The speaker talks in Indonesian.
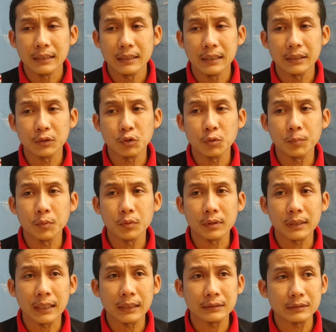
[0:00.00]
yaitu
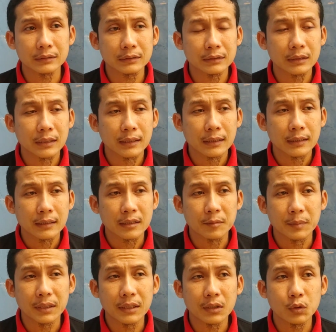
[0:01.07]
bukan
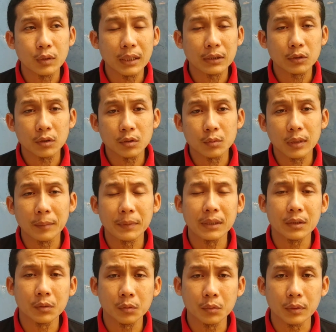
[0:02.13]
seminggu atau dua
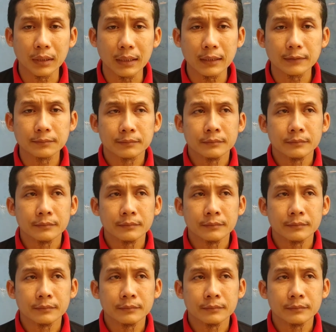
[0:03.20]
minggu ya